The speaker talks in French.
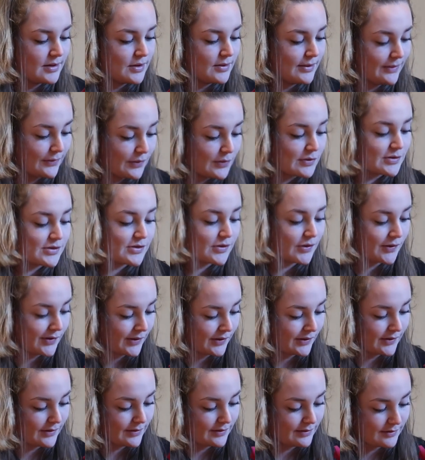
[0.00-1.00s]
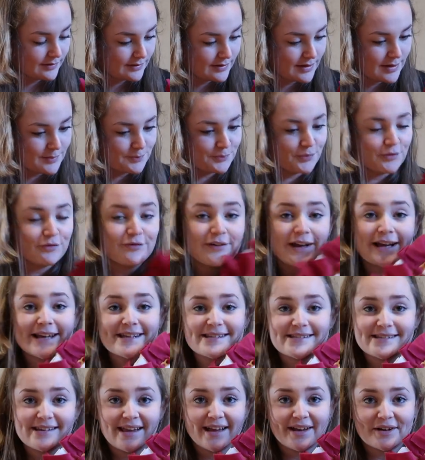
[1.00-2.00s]
Deux heures pour faire
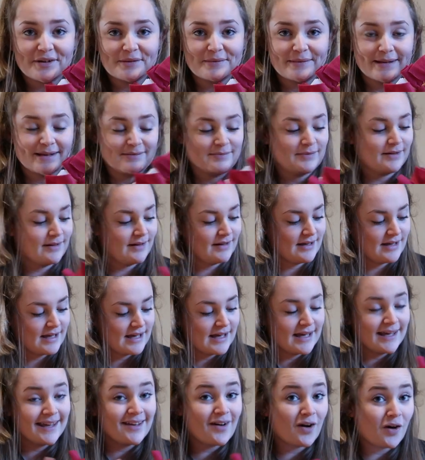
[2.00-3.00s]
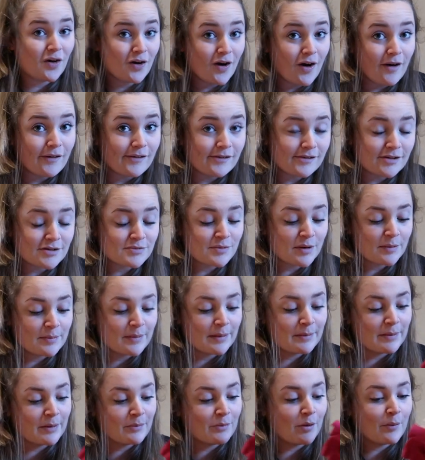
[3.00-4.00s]
ça quand même. Et encore, heureusement que
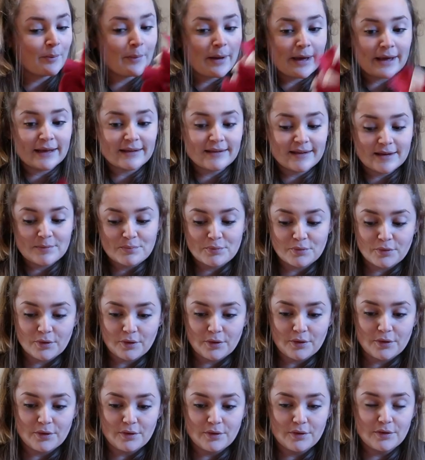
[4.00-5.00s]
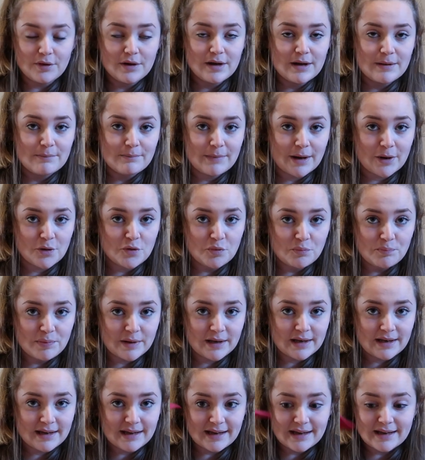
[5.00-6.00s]
ma maman m'a aidé pour euh, bah,
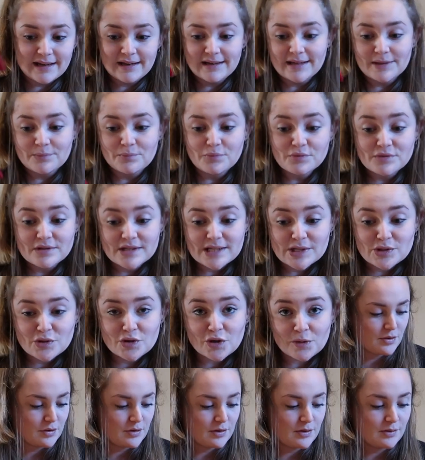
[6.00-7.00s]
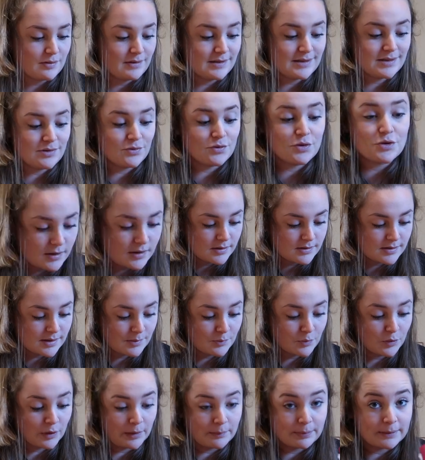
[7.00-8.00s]
couper les, bouts de tissu. Bah, sinon, ça
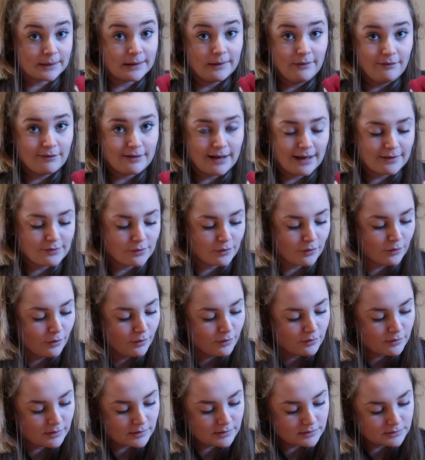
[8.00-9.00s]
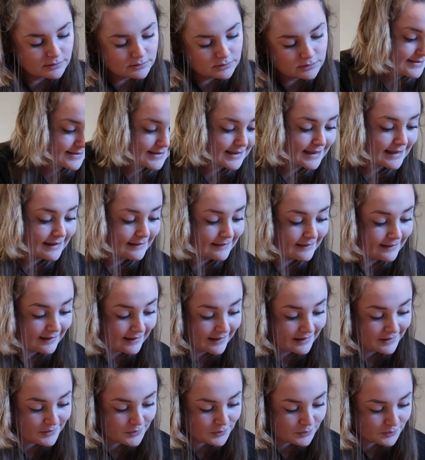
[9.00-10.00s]
m'aurait pris 4 euh, heures quoi. C'est
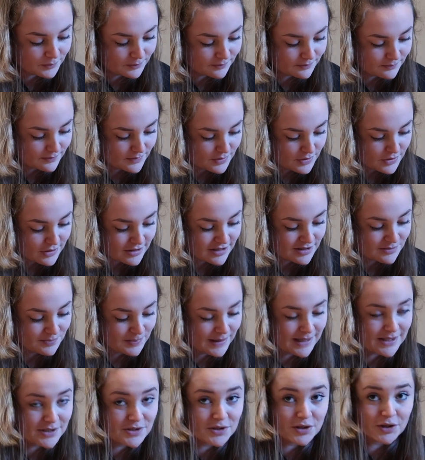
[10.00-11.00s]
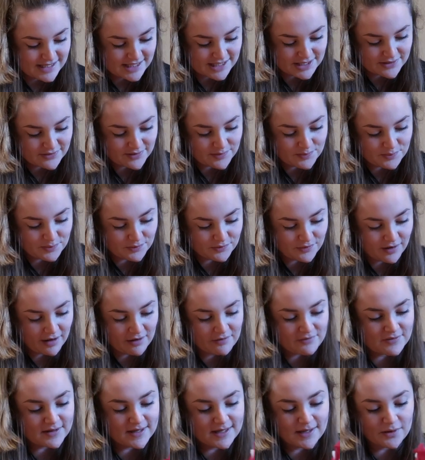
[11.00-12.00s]
très long. Je suis pas sûre si je vais pouvoir
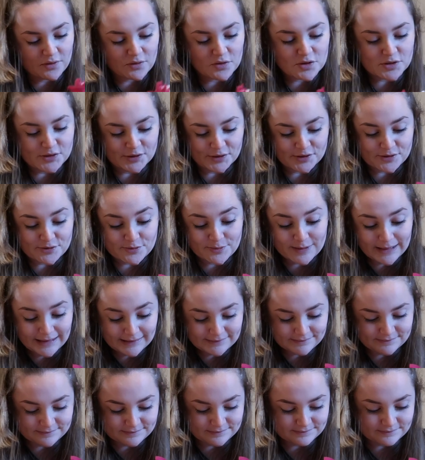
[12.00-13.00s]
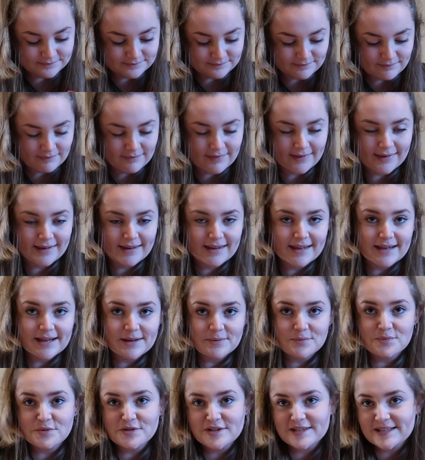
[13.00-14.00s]
finir aujourd'hui.
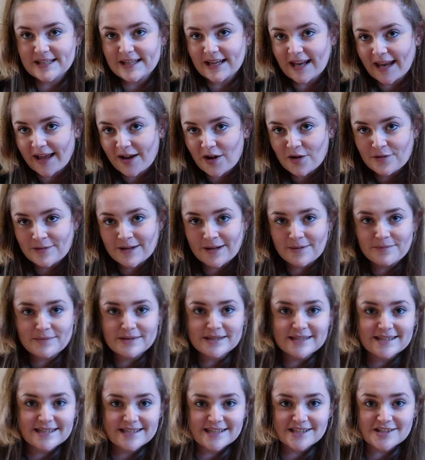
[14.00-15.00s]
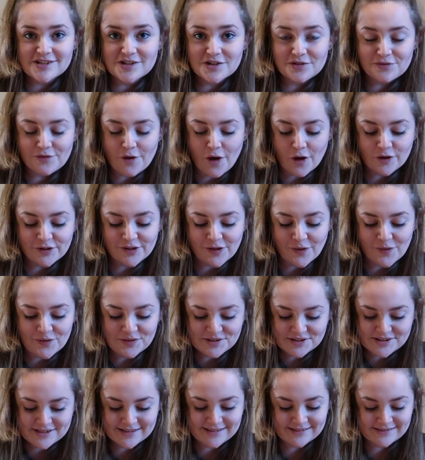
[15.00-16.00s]
Puisqu'il est quand même
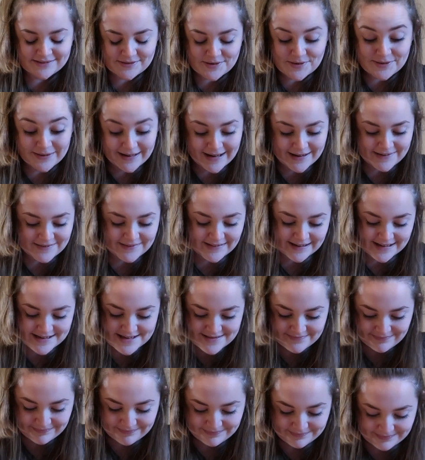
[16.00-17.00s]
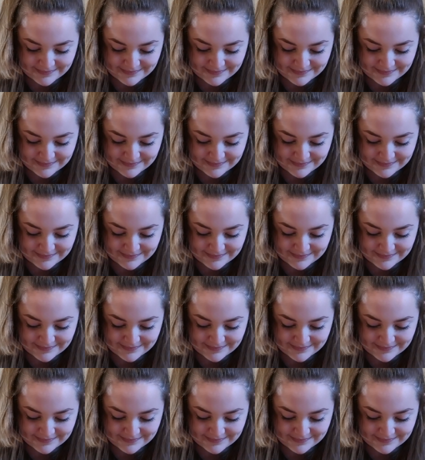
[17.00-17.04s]
19h30. Ouais, ouais.